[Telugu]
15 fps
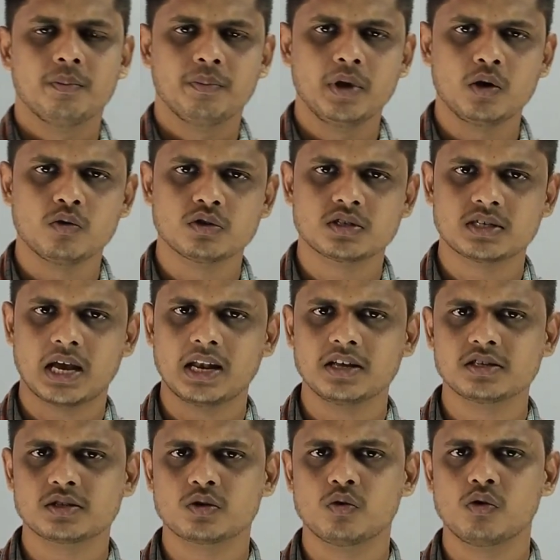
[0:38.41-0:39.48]
మీకు
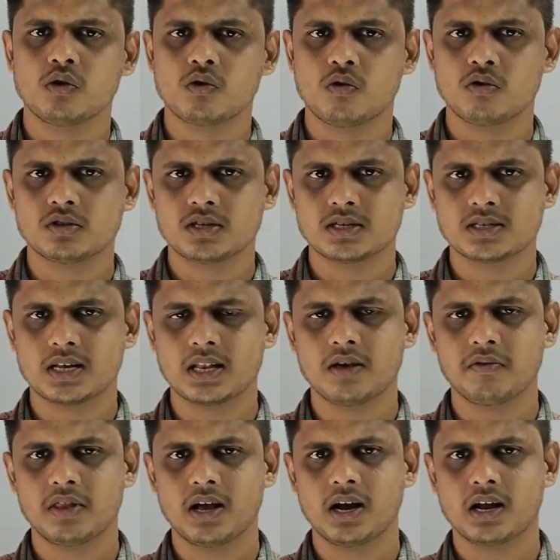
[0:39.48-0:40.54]
సైనిక్ స్కూల్ కోర్స్ కోర్సెస్
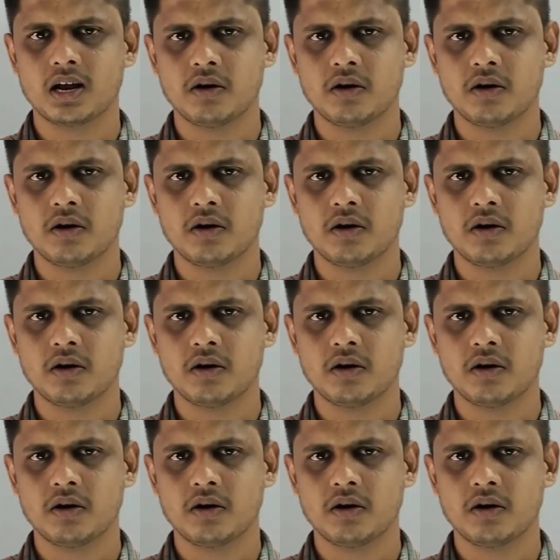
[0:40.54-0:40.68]
అదేవిధంగా